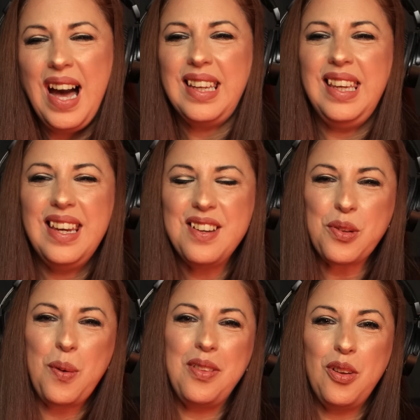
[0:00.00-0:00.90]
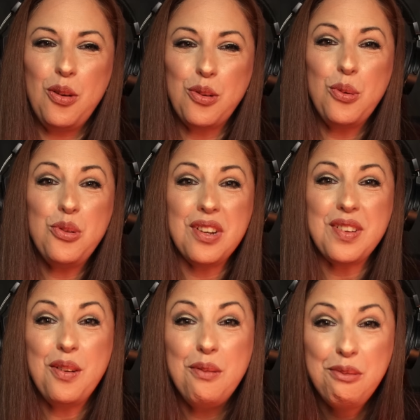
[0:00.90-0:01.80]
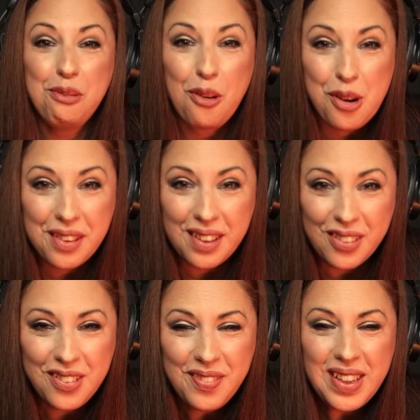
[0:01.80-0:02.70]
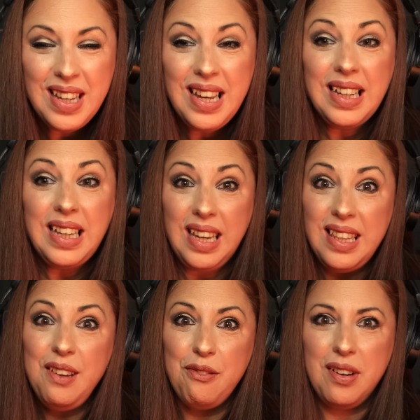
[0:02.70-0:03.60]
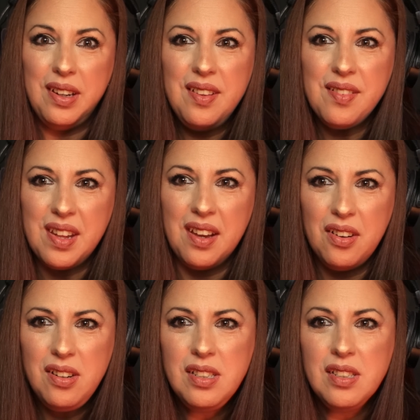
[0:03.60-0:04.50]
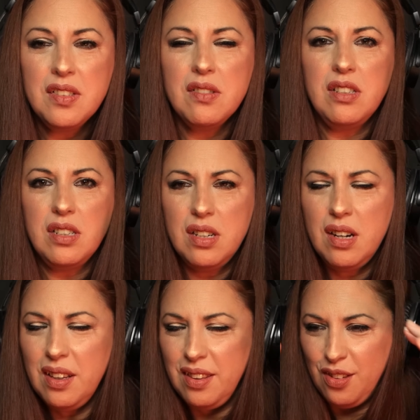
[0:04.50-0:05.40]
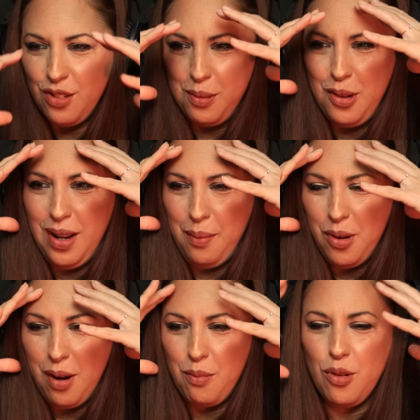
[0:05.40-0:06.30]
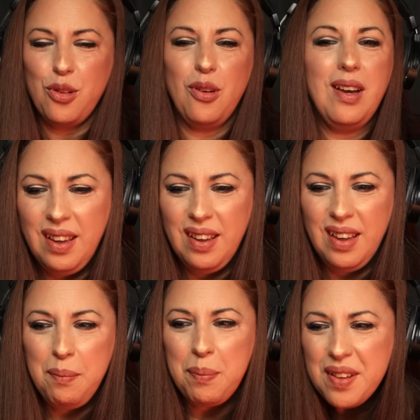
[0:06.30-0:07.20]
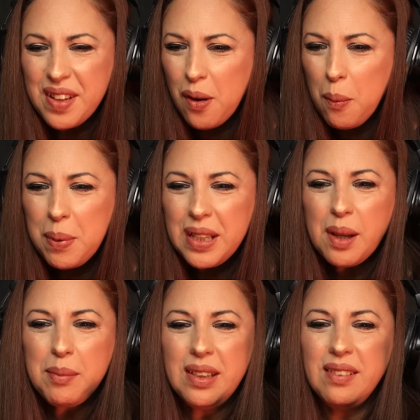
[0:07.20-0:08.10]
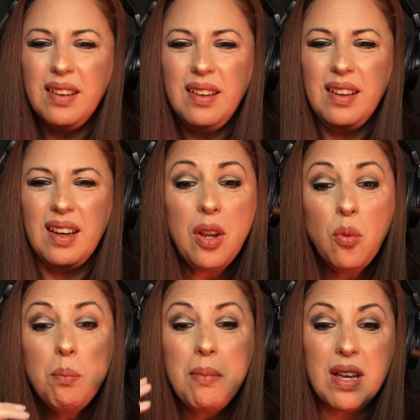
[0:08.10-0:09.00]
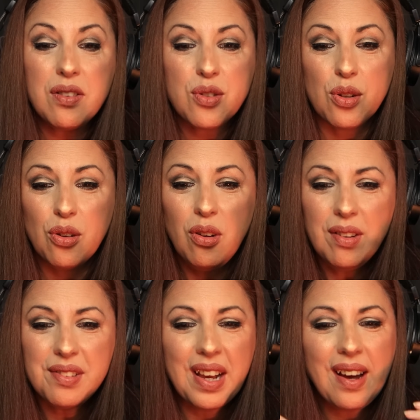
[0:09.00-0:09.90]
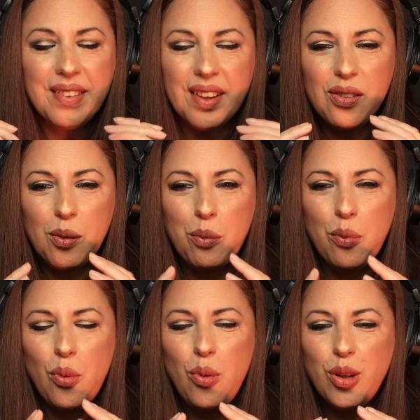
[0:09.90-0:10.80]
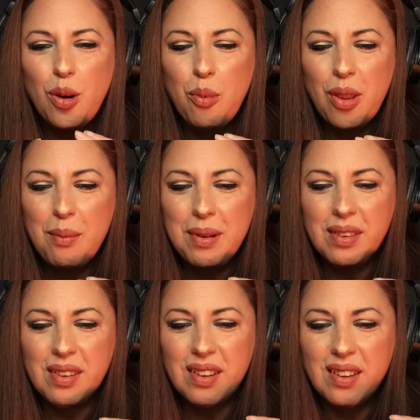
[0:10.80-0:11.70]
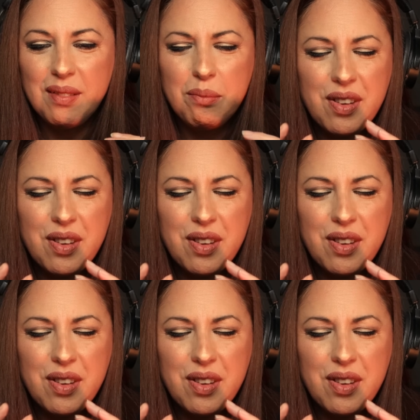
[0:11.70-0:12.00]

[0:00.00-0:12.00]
Aquí es cuando lo escuchas en un forte, ¿no? Qué diferencia, ¿no? Ay, Dios mío, el amor hermoso. Eh, empieza completamente en un mezzo, ¿no? Está cantando muy cómodamente.